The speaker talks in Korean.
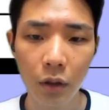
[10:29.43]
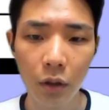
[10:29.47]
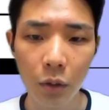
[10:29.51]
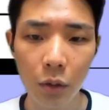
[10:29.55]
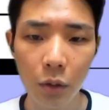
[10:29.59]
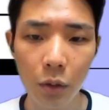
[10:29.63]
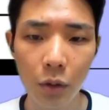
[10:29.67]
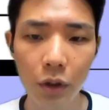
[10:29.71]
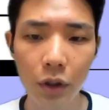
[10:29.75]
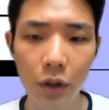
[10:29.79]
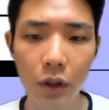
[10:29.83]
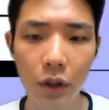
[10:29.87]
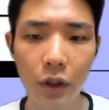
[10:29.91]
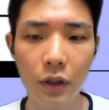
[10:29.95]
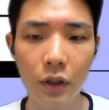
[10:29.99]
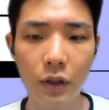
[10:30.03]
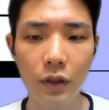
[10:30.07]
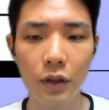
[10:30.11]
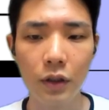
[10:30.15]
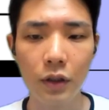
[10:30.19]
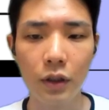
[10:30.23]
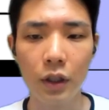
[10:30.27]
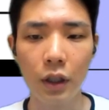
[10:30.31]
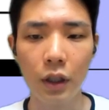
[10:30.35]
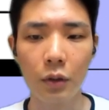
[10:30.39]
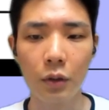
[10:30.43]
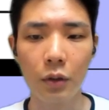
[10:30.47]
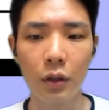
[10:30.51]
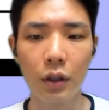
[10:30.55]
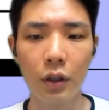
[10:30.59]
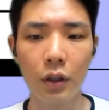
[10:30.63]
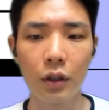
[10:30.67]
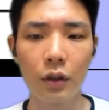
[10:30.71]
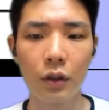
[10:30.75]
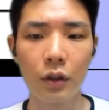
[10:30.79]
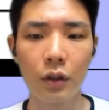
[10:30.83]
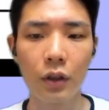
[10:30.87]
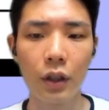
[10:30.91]
로그 리퀘스트
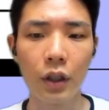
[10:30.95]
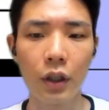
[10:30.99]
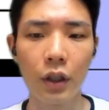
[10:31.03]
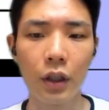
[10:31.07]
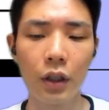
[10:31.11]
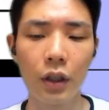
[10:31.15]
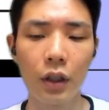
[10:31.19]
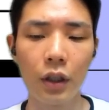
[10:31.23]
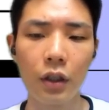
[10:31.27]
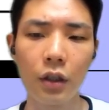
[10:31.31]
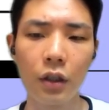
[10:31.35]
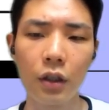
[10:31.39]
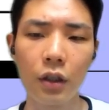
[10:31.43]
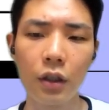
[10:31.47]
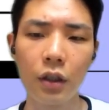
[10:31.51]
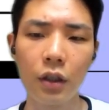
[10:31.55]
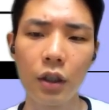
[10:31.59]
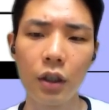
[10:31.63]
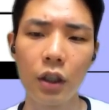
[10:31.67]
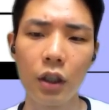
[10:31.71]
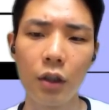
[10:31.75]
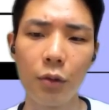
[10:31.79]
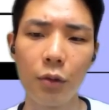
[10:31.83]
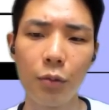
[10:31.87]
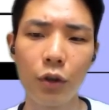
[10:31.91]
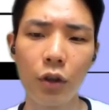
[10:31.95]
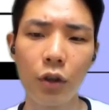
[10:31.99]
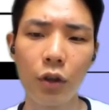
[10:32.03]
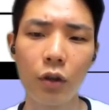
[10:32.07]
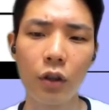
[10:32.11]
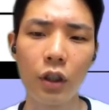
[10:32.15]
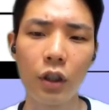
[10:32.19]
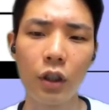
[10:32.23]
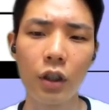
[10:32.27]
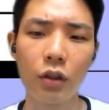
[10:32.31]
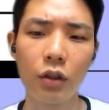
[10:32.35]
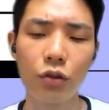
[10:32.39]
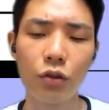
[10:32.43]
데코레이터의
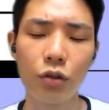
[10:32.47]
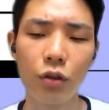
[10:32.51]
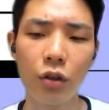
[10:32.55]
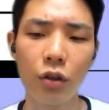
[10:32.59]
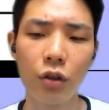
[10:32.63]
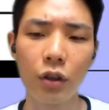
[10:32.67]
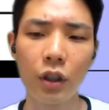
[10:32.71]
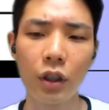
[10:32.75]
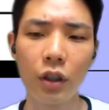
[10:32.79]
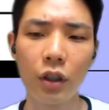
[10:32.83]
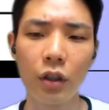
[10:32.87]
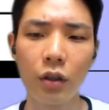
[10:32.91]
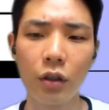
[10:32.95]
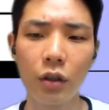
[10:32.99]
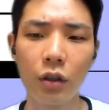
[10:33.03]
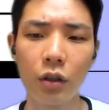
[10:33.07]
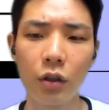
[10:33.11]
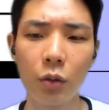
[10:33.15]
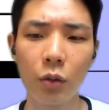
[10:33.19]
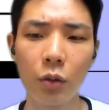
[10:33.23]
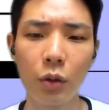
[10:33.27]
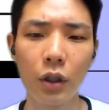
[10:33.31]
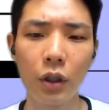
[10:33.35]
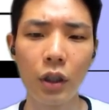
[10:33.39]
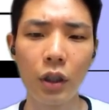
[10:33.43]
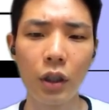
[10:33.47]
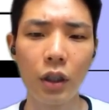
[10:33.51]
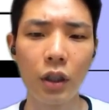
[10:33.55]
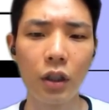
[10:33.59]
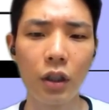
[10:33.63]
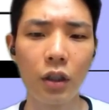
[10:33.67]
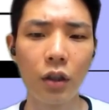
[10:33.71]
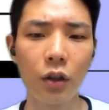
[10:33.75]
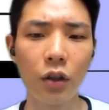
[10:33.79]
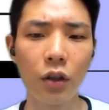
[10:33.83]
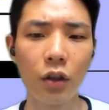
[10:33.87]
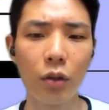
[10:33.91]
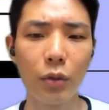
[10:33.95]
입력과 출력에
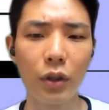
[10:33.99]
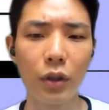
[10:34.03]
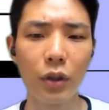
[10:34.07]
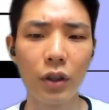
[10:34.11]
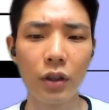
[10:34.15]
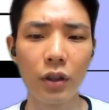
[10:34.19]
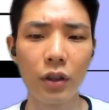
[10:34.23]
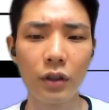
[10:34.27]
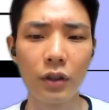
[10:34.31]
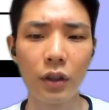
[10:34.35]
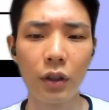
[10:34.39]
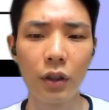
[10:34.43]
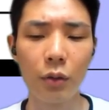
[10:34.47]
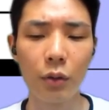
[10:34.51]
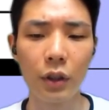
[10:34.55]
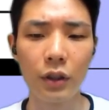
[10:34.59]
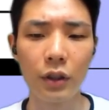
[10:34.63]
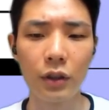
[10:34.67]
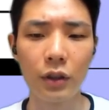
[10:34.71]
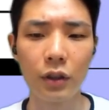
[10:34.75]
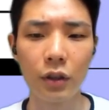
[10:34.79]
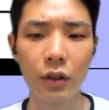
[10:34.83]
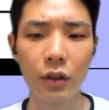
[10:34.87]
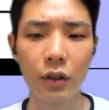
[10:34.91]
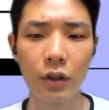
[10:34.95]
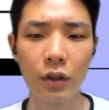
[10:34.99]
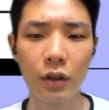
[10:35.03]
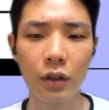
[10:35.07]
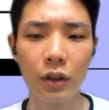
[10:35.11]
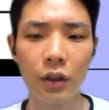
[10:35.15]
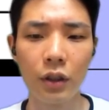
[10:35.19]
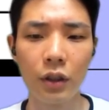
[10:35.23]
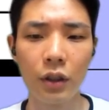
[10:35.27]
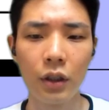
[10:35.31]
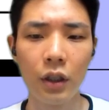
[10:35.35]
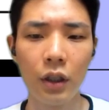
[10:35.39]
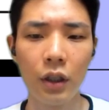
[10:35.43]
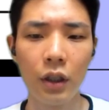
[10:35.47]
동일한 언더바 t를 사용해서
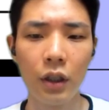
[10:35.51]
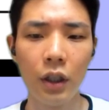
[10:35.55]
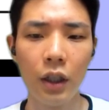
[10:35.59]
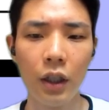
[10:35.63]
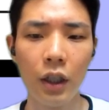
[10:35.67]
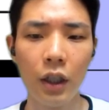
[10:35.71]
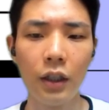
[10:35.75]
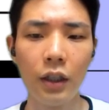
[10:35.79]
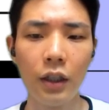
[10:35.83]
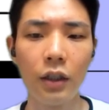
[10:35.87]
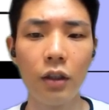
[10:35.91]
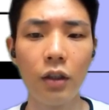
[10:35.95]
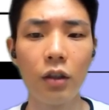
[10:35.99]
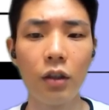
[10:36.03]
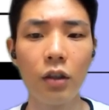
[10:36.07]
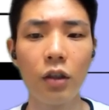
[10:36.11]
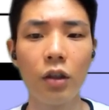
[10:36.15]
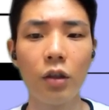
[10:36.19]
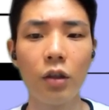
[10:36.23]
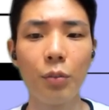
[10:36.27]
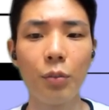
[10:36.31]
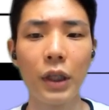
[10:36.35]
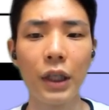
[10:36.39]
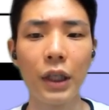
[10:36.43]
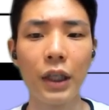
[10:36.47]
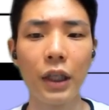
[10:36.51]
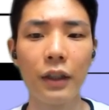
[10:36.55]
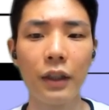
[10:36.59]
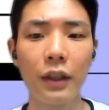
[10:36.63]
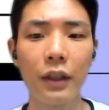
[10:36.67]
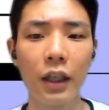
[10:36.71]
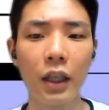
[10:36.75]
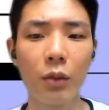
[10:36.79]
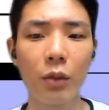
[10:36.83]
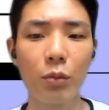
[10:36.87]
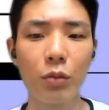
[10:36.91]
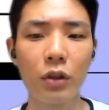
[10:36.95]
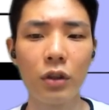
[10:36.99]
핸들러 반환
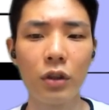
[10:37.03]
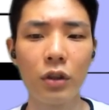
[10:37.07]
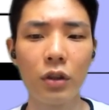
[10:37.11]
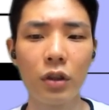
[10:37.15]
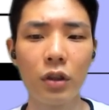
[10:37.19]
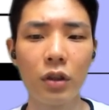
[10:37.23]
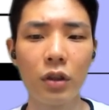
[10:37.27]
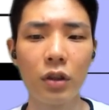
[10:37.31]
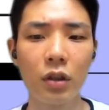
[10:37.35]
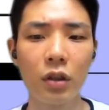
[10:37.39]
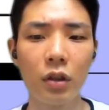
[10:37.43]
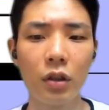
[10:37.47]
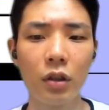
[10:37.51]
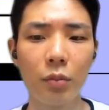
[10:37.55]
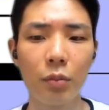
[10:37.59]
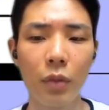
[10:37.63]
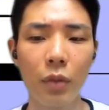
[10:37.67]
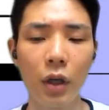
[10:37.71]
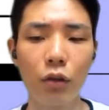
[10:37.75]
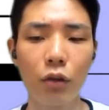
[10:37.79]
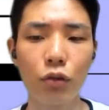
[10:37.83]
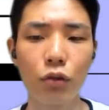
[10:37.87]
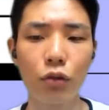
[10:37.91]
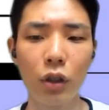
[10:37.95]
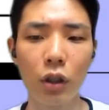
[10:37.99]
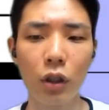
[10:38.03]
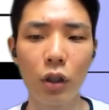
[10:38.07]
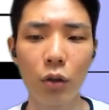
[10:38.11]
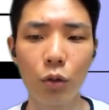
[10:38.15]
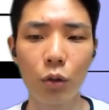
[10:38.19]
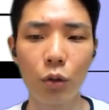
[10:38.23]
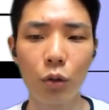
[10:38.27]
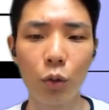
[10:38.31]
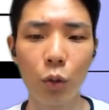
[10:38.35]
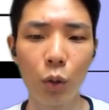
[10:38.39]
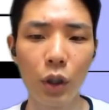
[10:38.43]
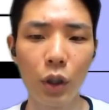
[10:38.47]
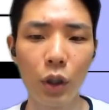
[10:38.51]
타입을 바꾸지
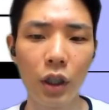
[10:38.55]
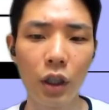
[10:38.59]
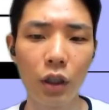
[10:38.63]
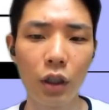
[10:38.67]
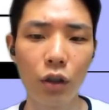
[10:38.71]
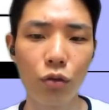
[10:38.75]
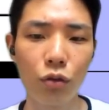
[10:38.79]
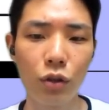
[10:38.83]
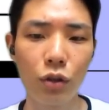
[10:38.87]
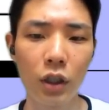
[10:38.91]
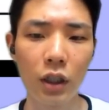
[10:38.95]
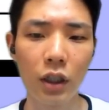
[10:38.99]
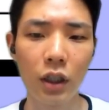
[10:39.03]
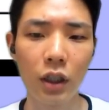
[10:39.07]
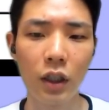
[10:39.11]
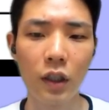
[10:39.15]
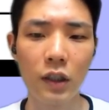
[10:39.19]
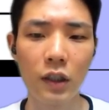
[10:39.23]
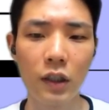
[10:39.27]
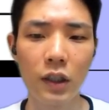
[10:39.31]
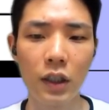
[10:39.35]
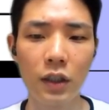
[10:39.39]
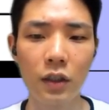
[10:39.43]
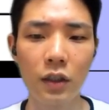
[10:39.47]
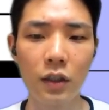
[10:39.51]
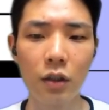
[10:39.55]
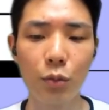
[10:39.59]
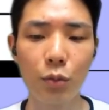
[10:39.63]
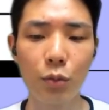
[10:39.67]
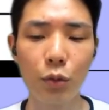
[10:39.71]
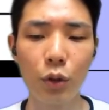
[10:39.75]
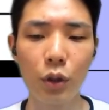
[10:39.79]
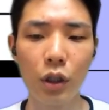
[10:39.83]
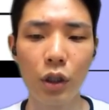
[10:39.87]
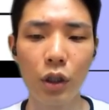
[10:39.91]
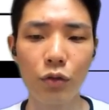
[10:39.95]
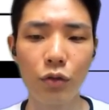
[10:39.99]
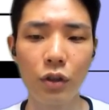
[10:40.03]
않고 동일하게 유지한다는 사실을
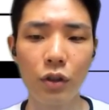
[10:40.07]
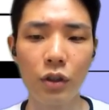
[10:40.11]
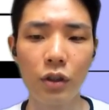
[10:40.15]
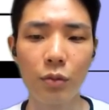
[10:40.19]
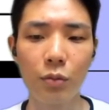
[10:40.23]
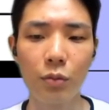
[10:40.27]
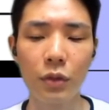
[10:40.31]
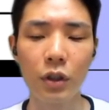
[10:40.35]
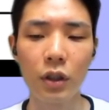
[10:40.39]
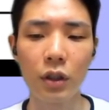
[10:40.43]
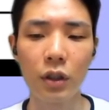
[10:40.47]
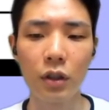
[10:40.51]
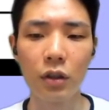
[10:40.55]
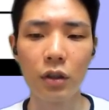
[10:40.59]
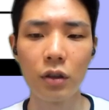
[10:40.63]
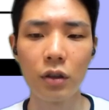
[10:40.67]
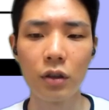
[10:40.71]
표현할 수 있습니다.